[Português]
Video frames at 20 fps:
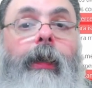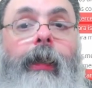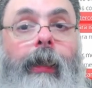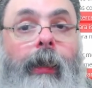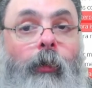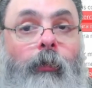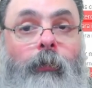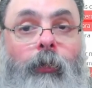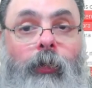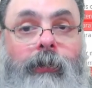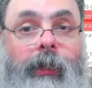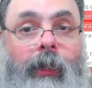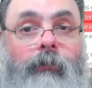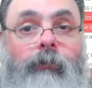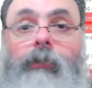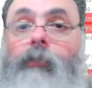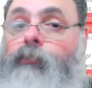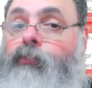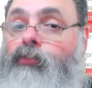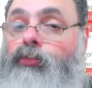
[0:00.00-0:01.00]
É um
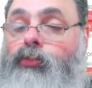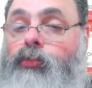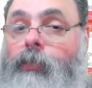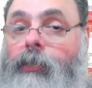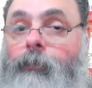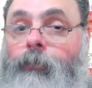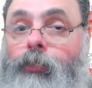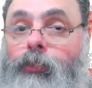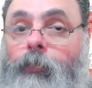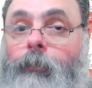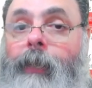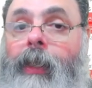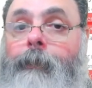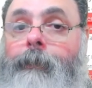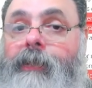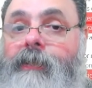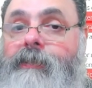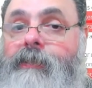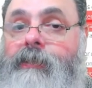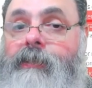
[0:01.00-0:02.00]
modelo que funciona muito bem
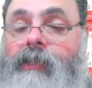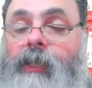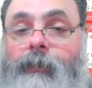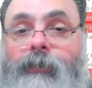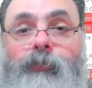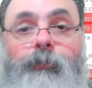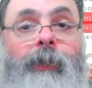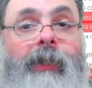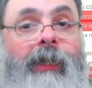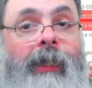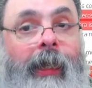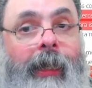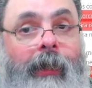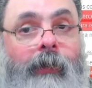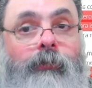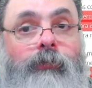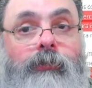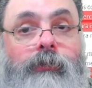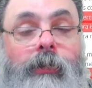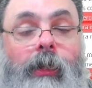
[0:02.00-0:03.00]
para sistemas
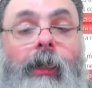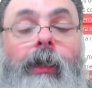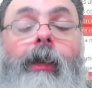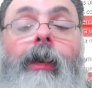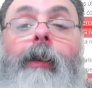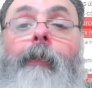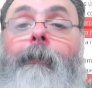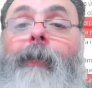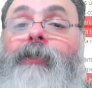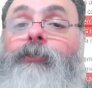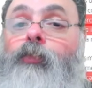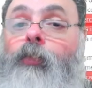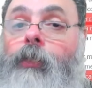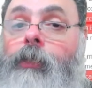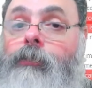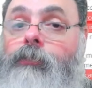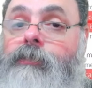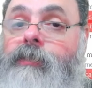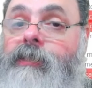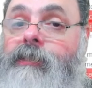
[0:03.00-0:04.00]
pequenos, mas
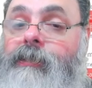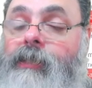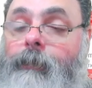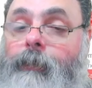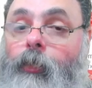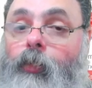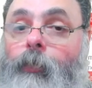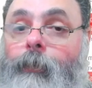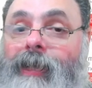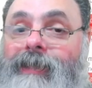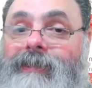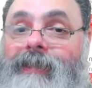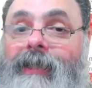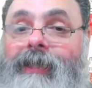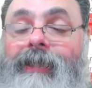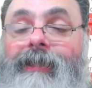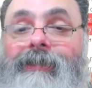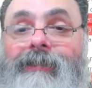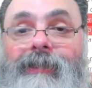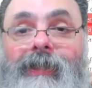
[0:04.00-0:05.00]
quando o sistema começa a
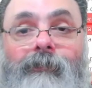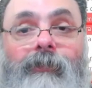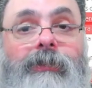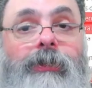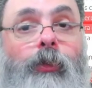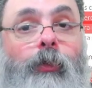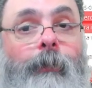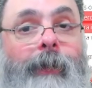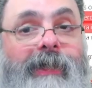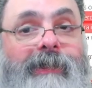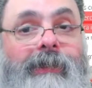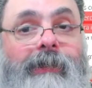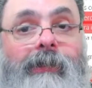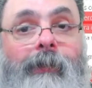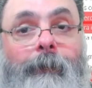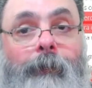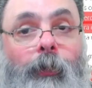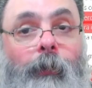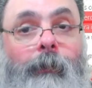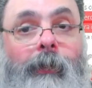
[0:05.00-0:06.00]
crescer, você começa a
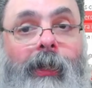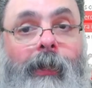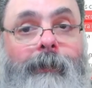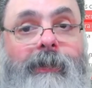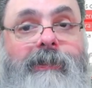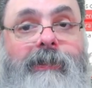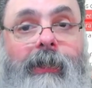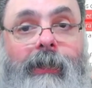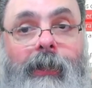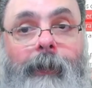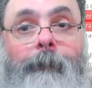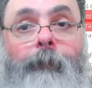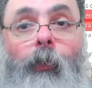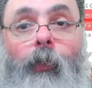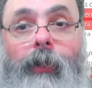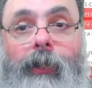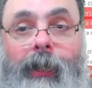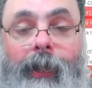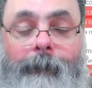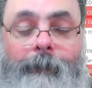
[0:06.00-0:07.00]
ter problemas aí.
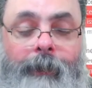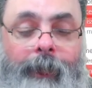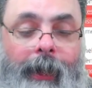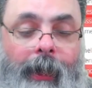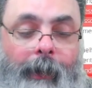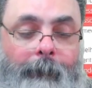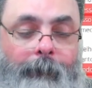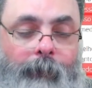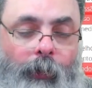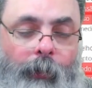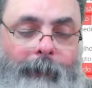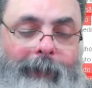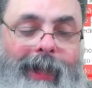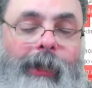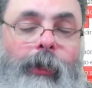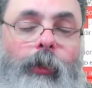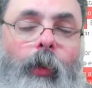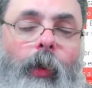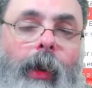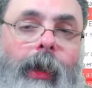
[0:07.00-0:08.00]
Por quê? Por
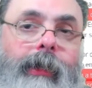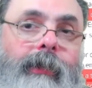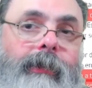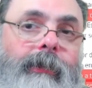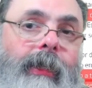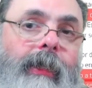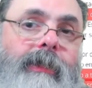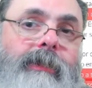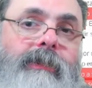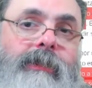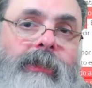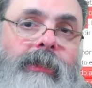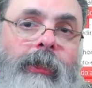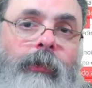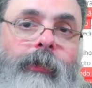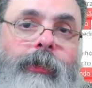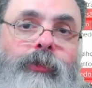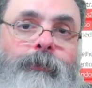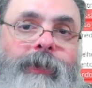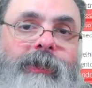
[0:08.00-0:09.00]
melhor que tenha
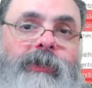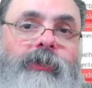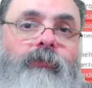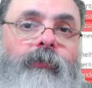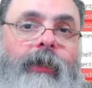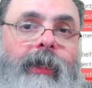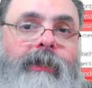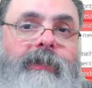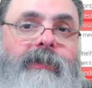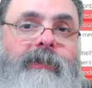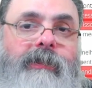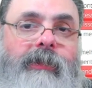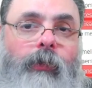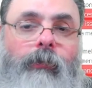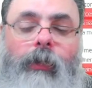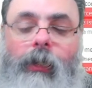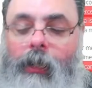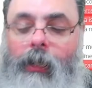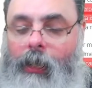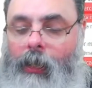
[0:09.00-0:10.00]
sido a
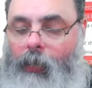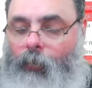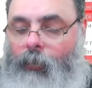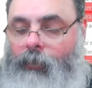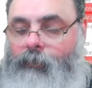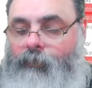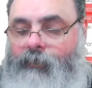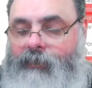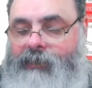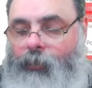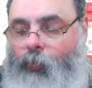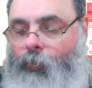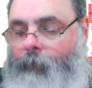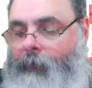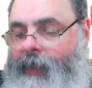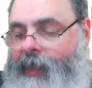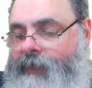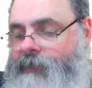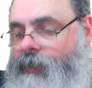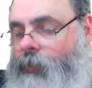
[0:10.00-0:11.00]
especificação, quando você
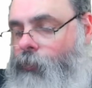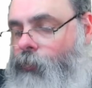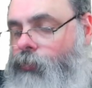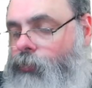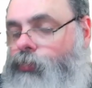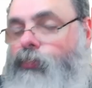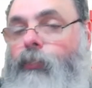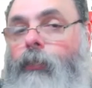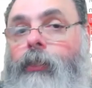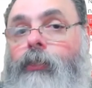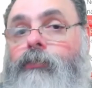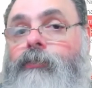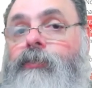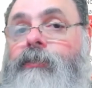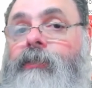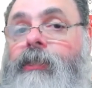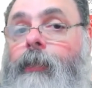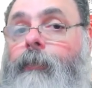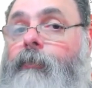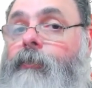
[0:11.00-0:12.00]
começa a construir o
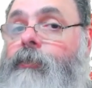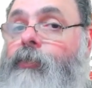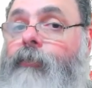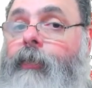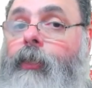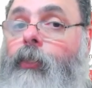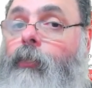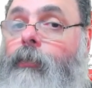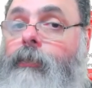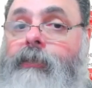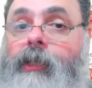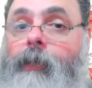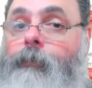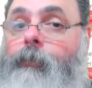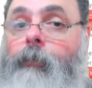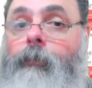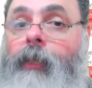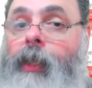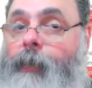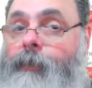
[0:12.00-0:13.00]
sistema, você vai encontrar
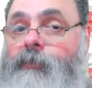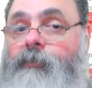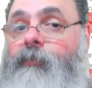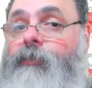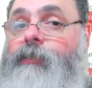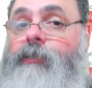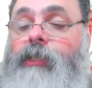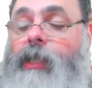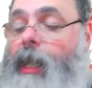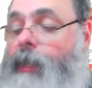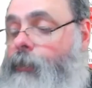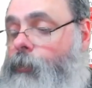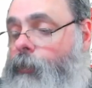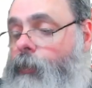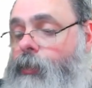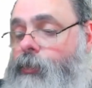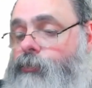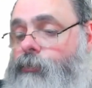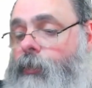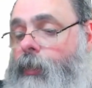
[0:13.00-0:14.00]
problemas. Vai achar, ah, não,
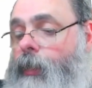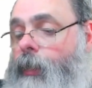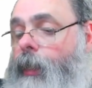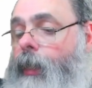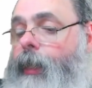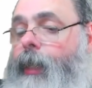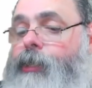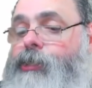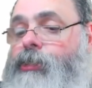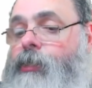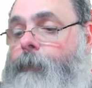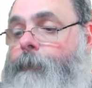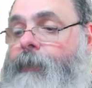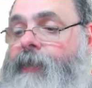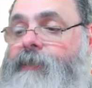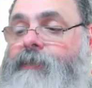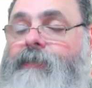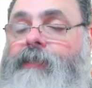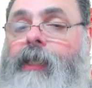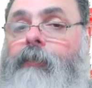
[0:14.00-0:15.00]
olha só, a gente tinha
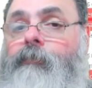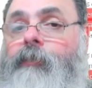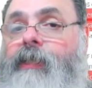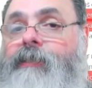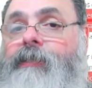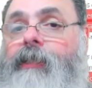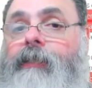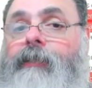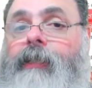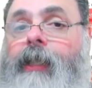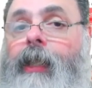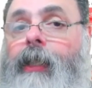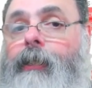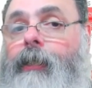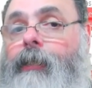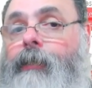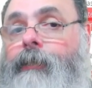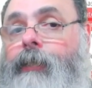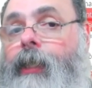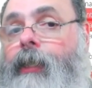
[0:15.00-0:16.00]
pensado nessa
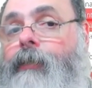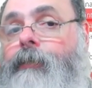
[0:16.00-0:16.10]
tela, né,